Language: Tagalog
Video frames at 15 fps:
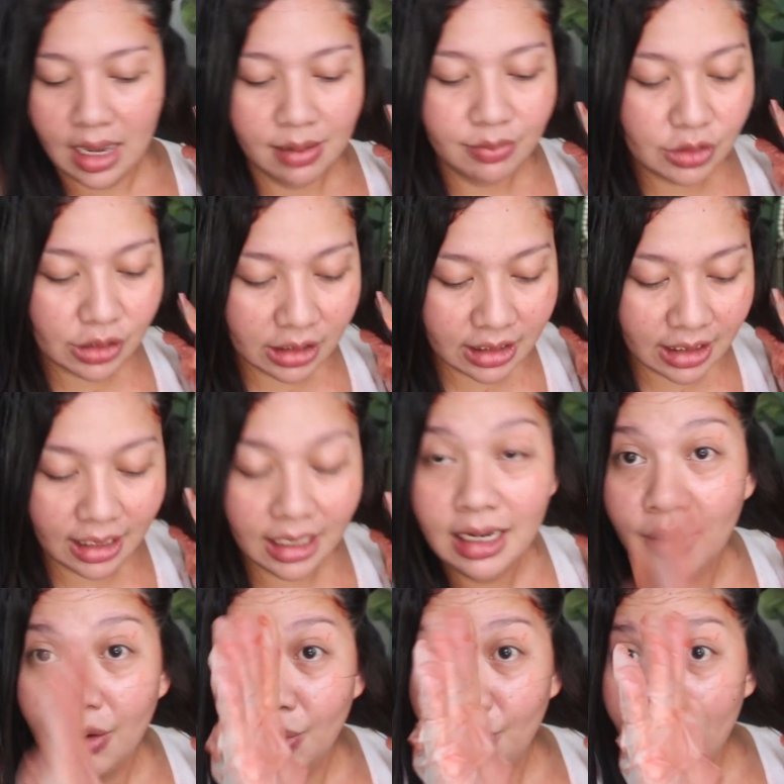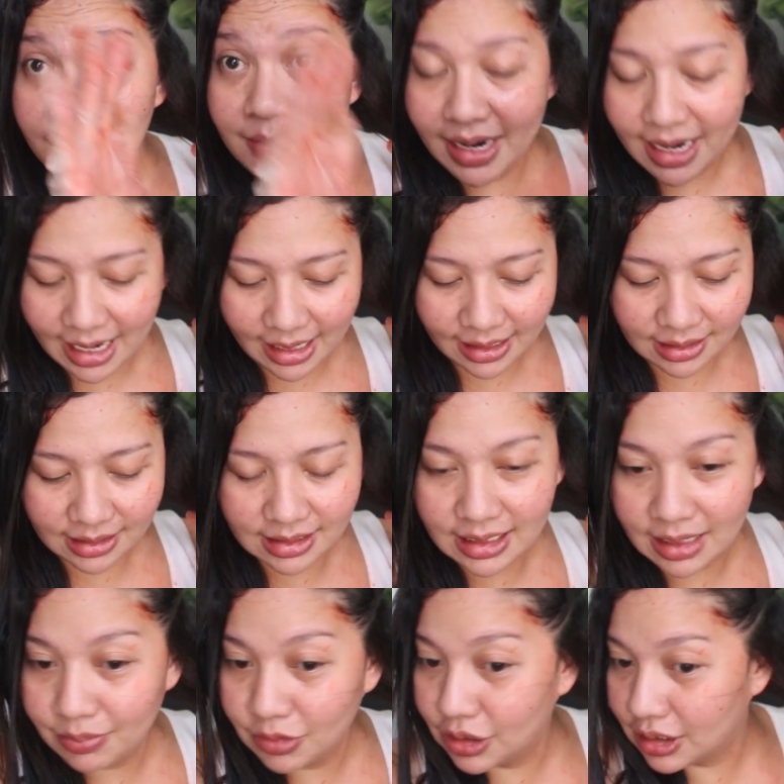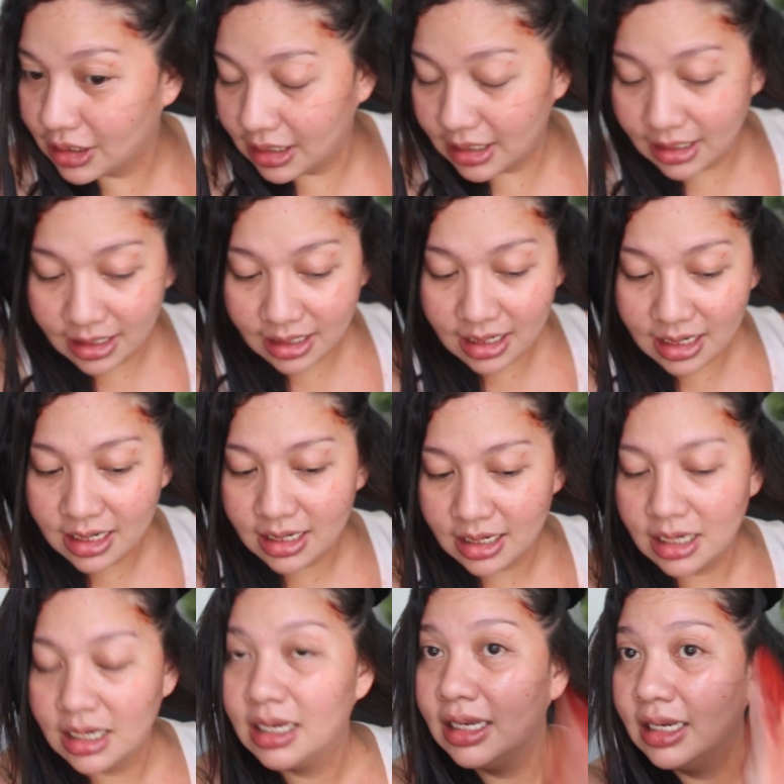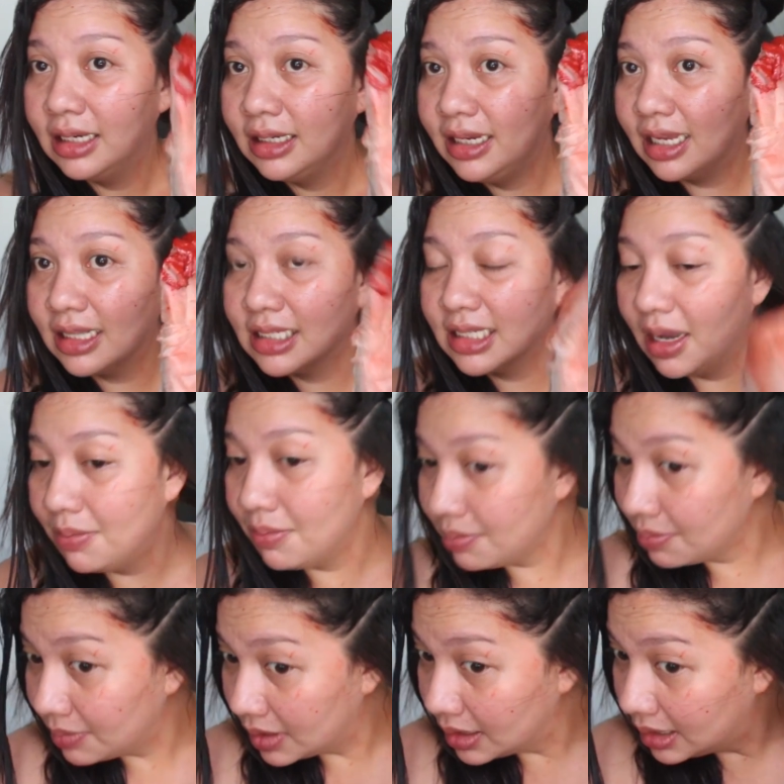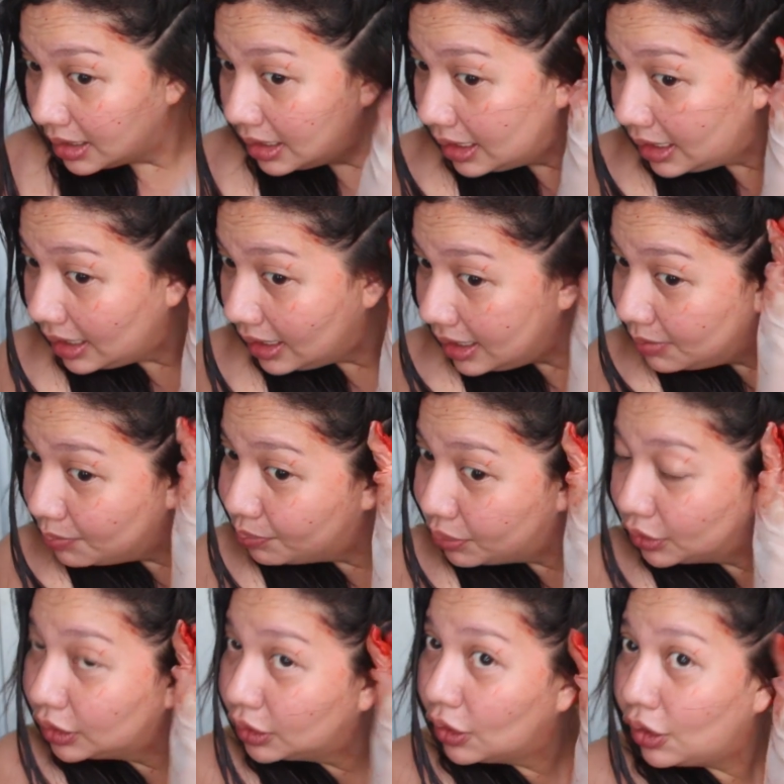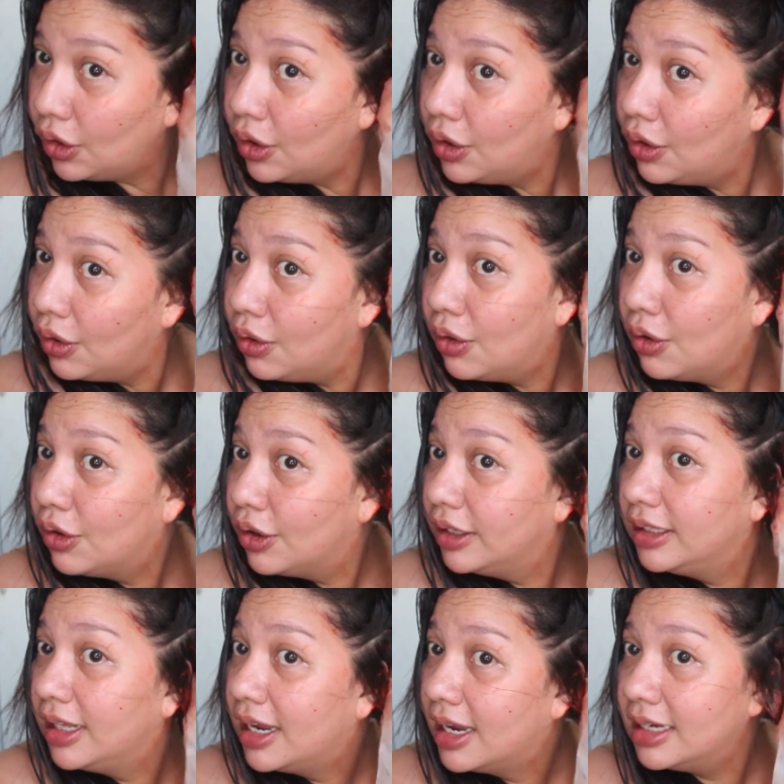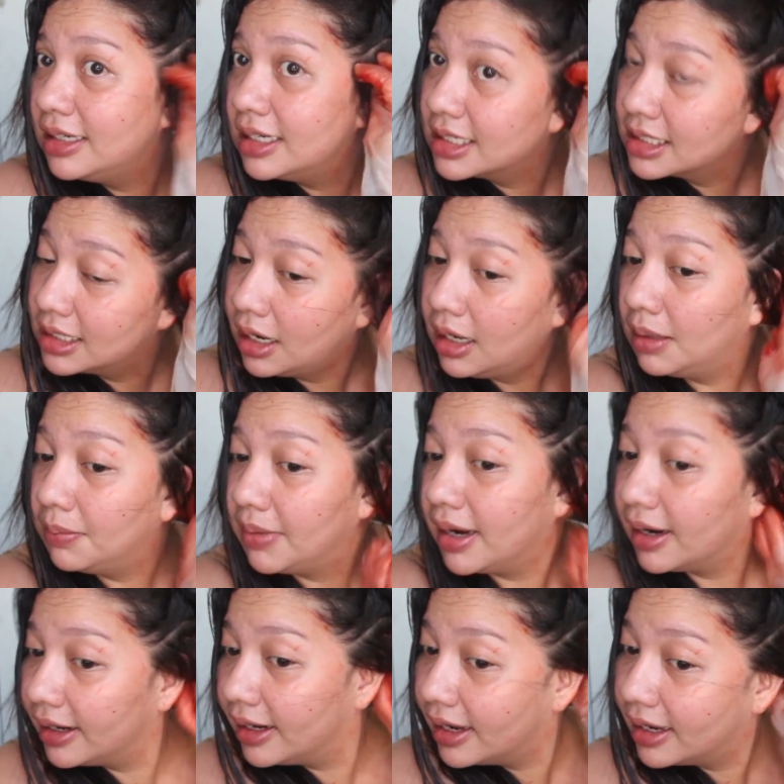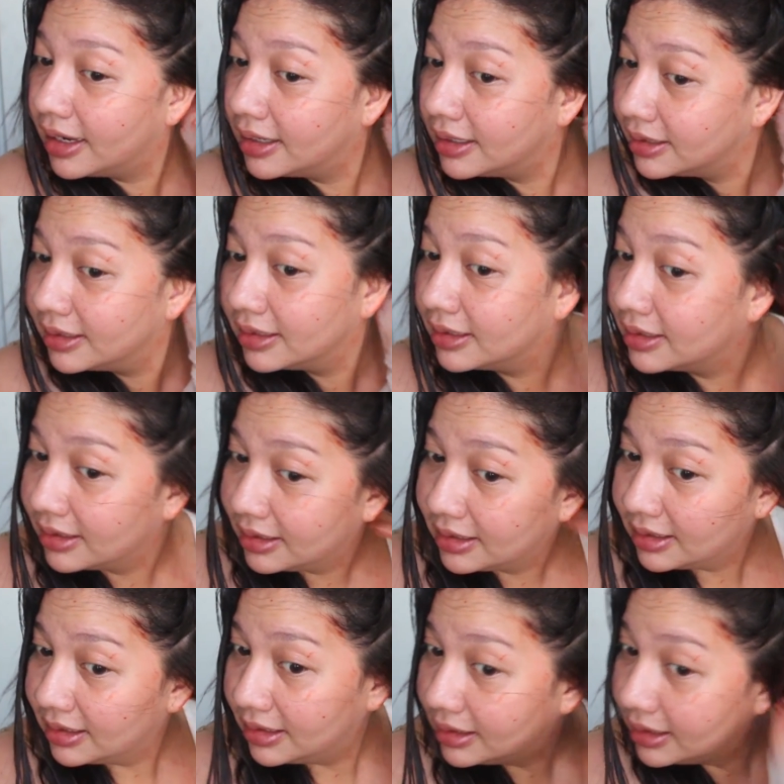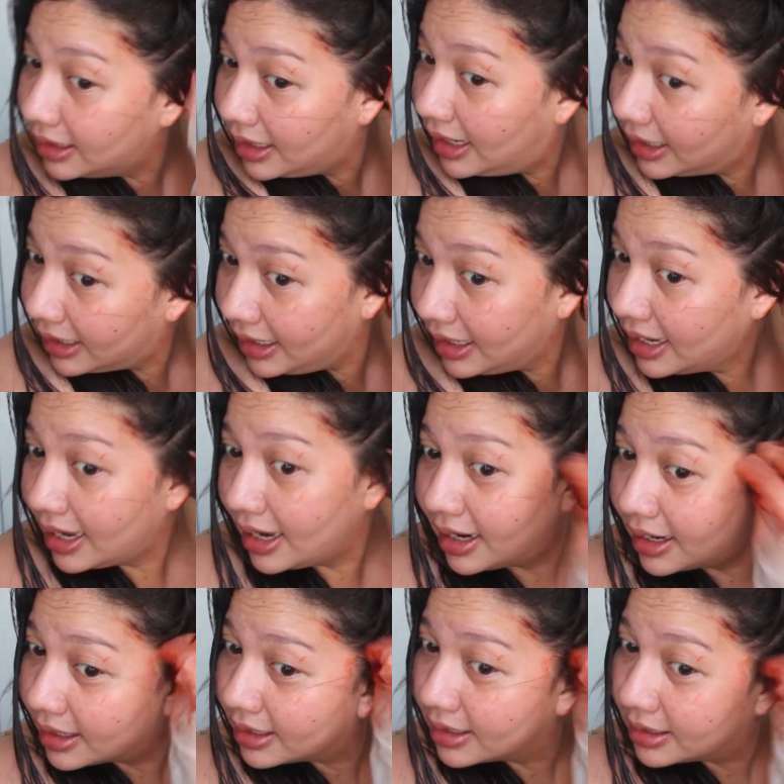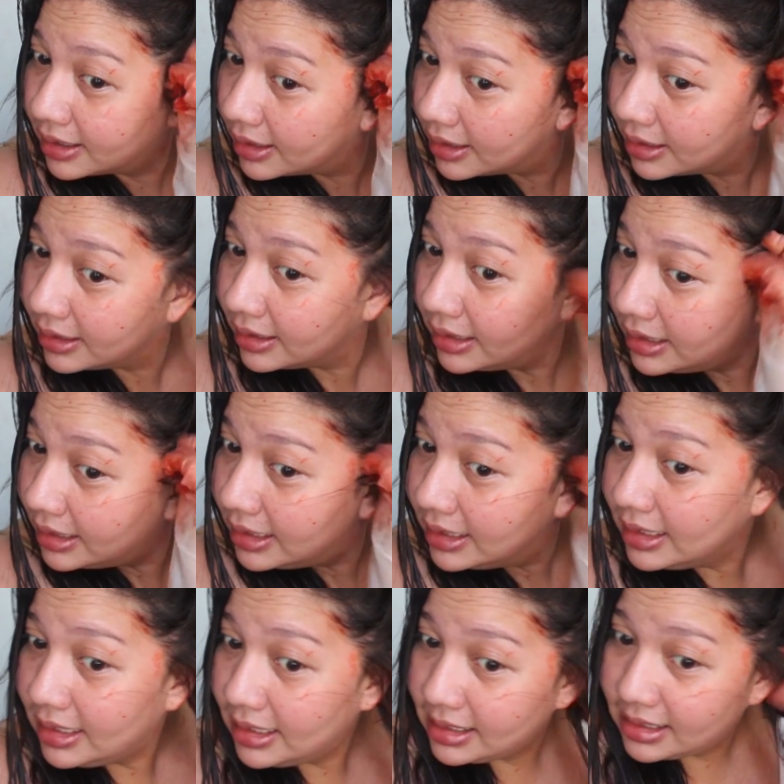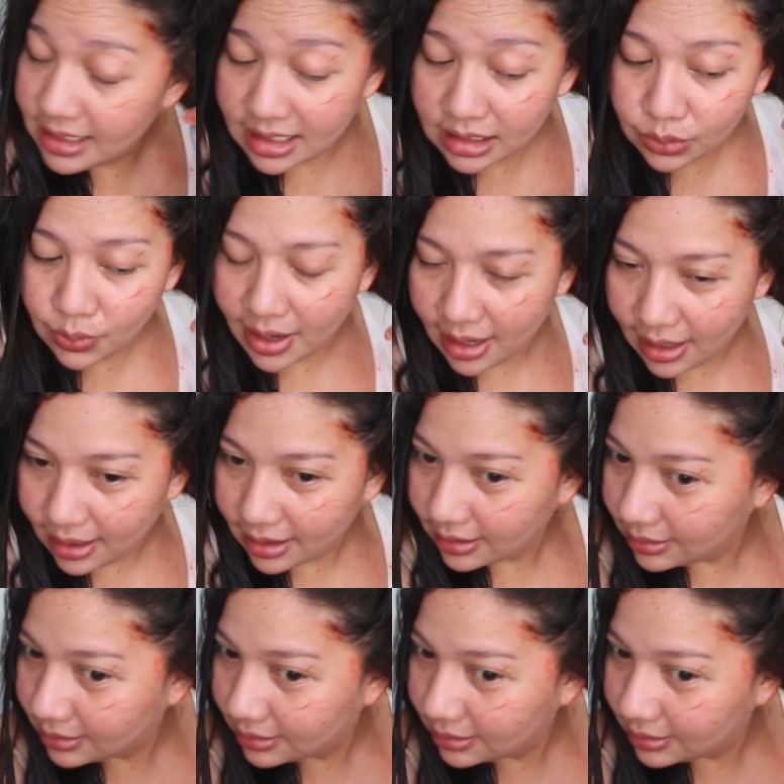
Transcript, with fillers: I'm gonna, with my hands, I'm just gonna get some and put on the scalp area. Aking hair. Easiest way.